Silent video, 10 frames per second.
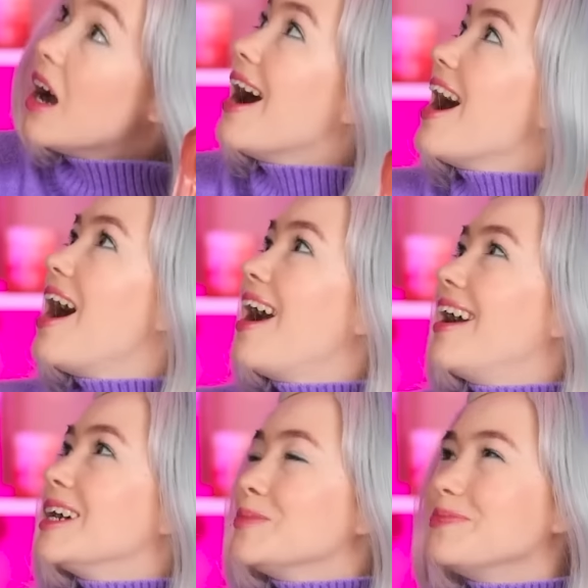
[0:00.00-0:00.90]
como uma
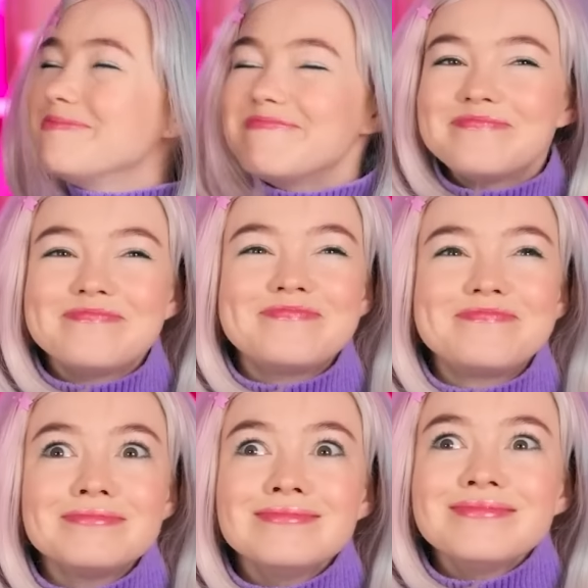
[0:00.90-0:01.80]
princesa de desenho
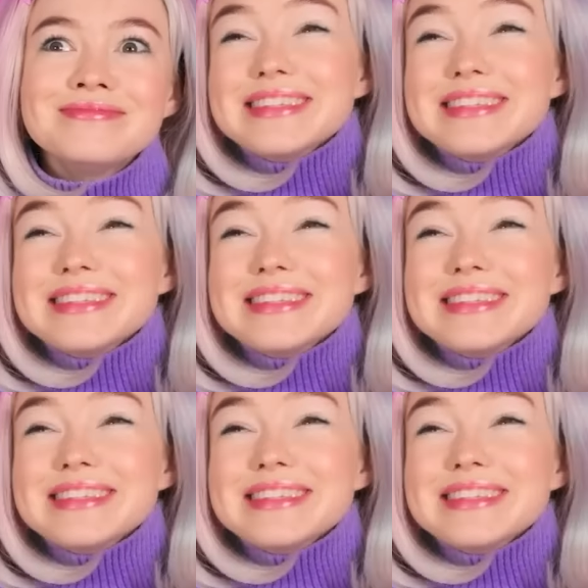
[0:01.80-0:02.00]
animado!